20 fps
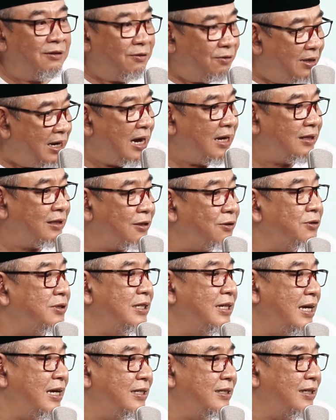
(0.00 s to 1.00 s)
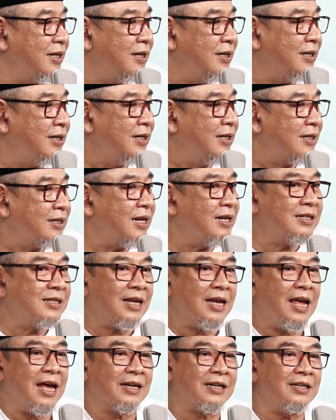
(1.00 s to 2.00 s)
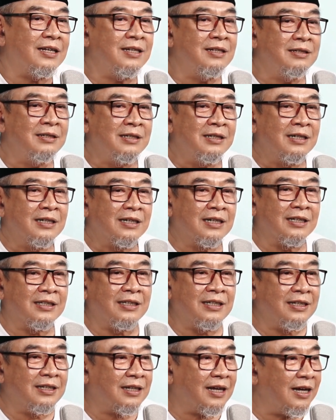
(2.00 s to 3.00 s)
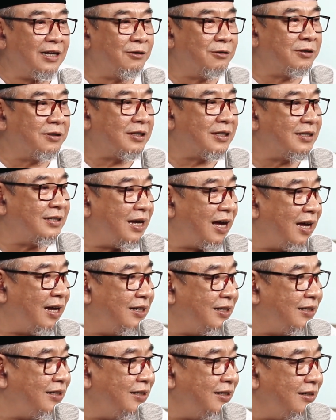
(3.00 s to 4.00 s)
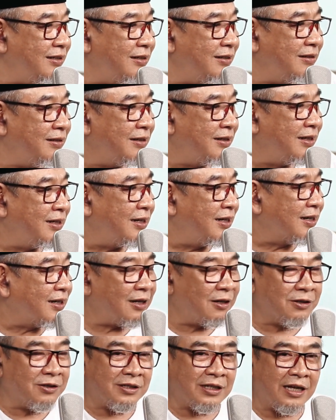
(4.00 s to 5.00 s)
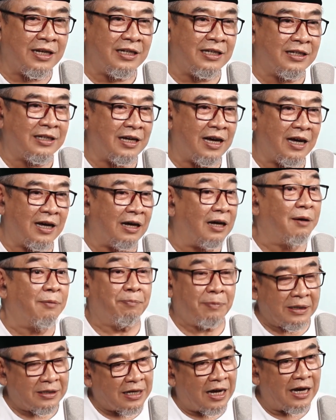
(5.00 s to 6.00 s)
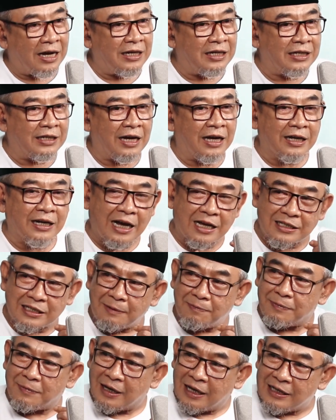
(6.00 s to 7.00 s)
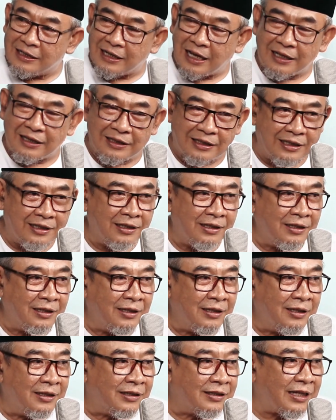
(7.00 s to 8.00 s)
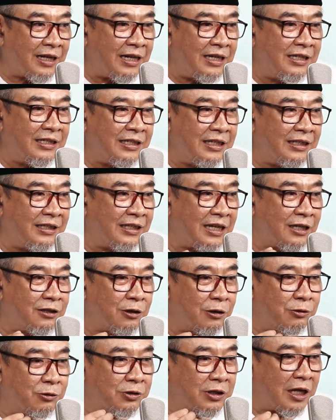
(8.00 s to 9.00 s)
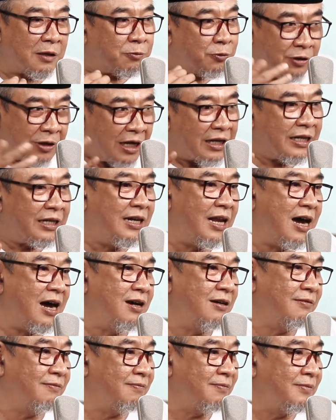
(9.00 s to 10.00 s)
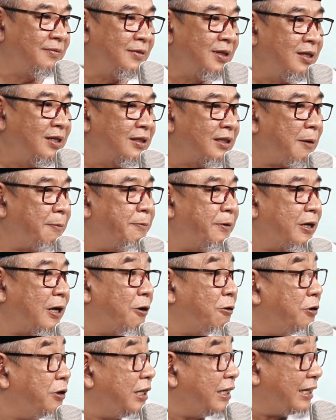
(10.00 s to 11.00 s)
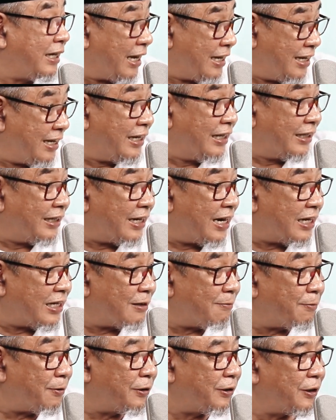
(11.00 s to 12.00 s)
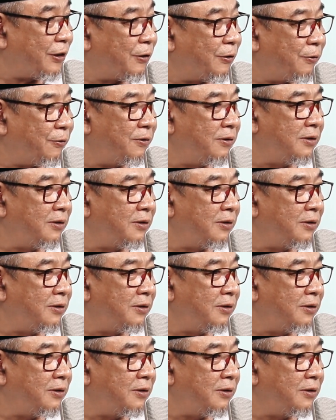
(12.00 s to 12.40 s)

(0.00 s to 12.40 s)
udah terusin aja hmm. dan saya yakin ketika itu terjadi kalau saya nikah uh, pasangan nikah kasep dengan cantik saling cinta suatu saat pudar hilang tapi kalau nikahnya di tengah seperti itu